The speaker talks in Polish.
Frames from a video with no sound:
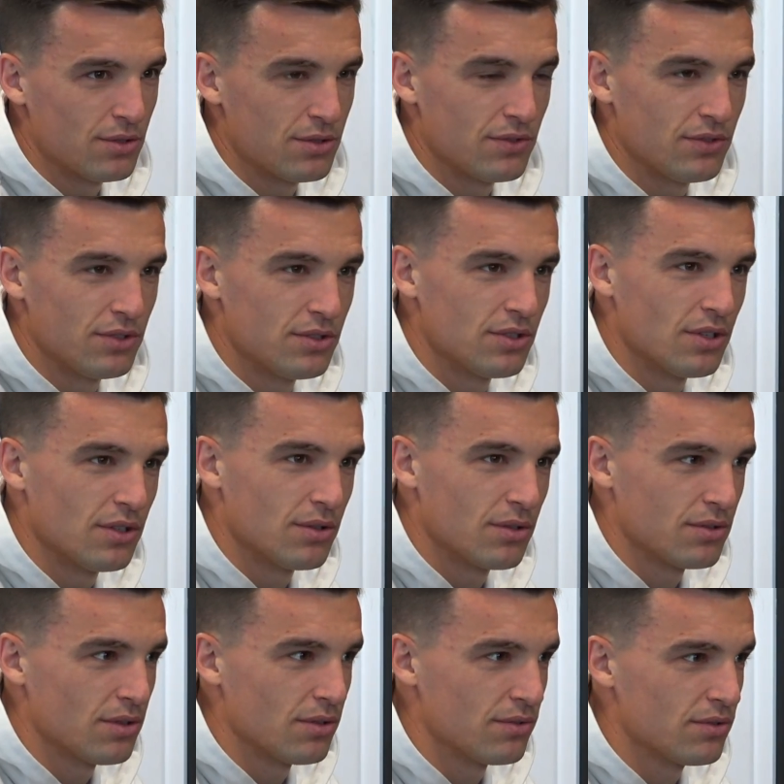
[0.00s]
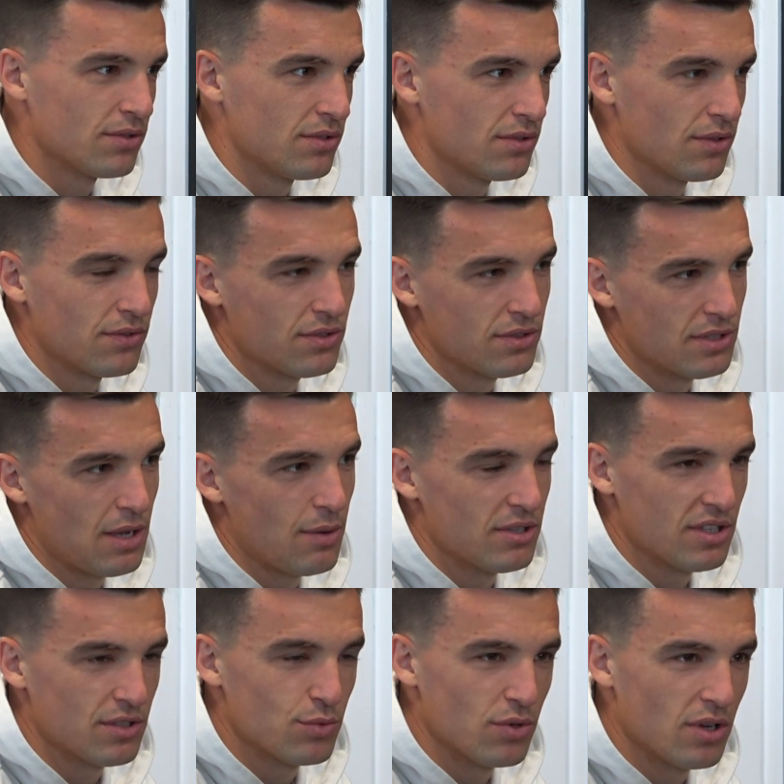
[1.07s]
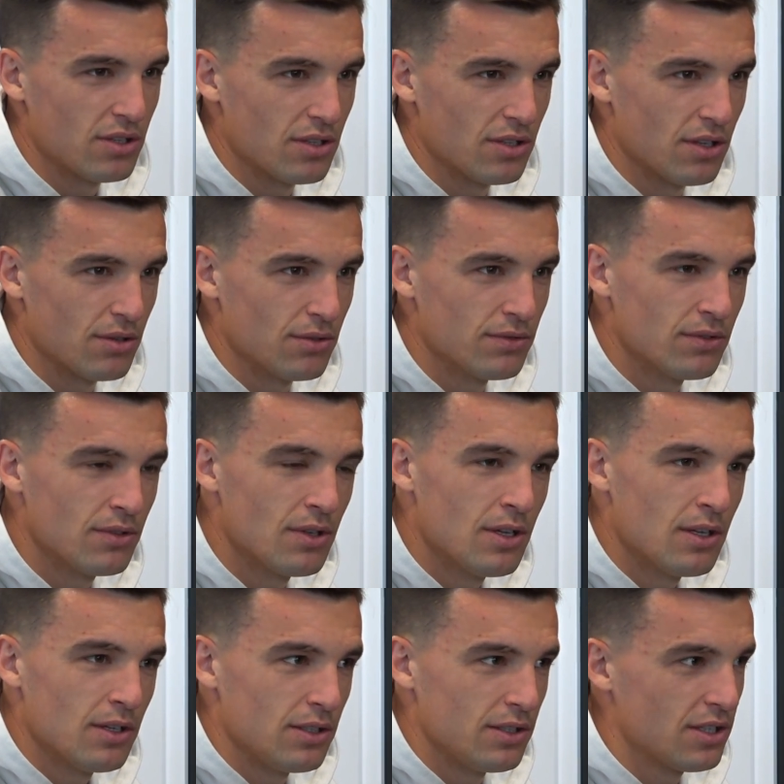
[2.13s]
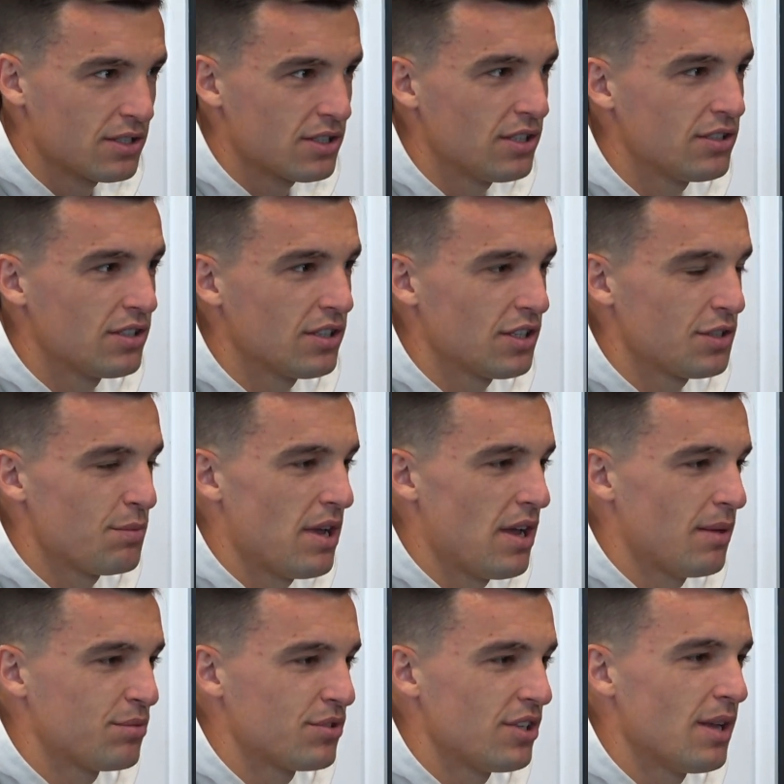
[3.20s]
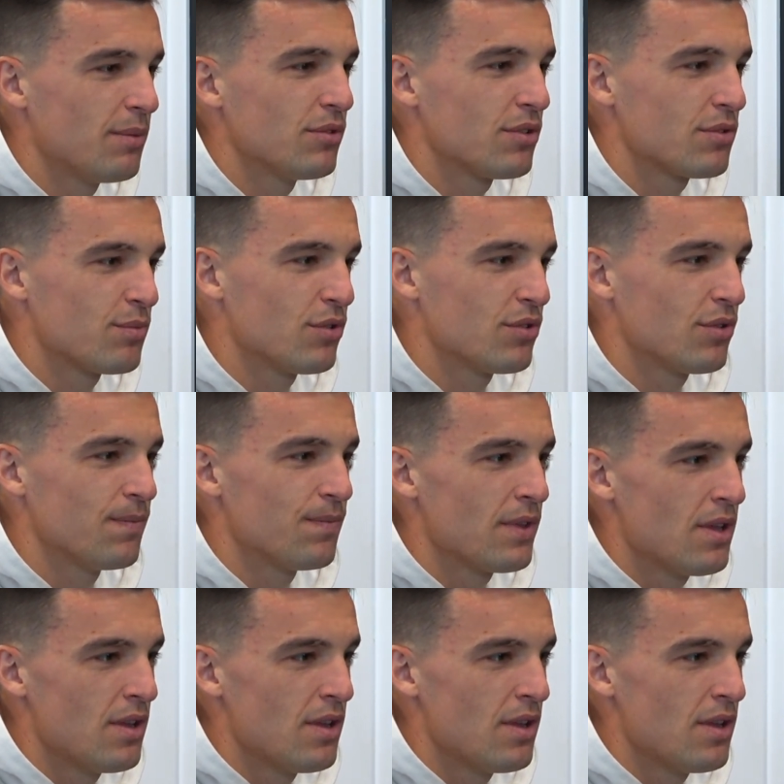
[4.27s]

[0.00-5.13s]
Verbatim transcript: oczywiście to są, to cała zasługa trenerów. I na szczęście też miałem przyjemność, bo